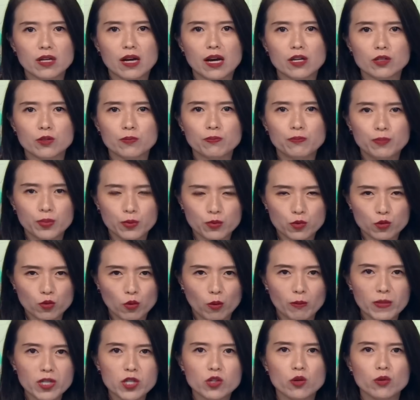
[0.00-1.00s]
啊。我
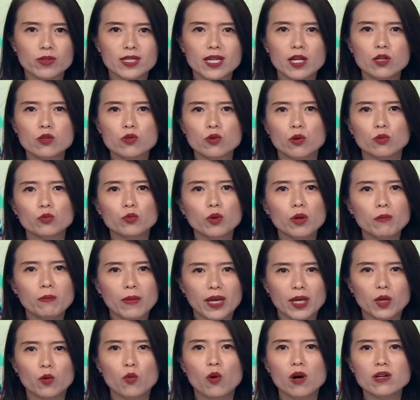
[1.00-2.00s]
们首先从对
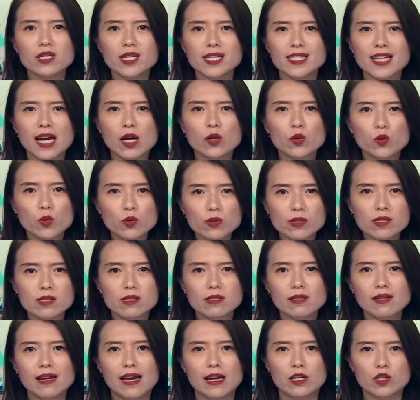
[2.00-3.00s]
美光这家公
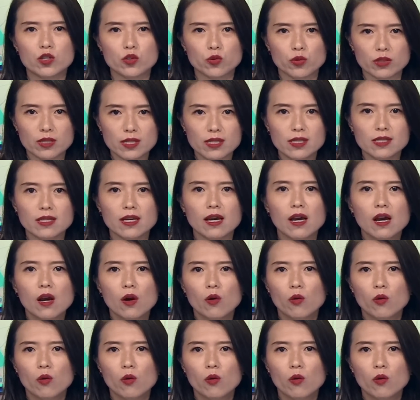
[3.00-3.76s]
司来说起，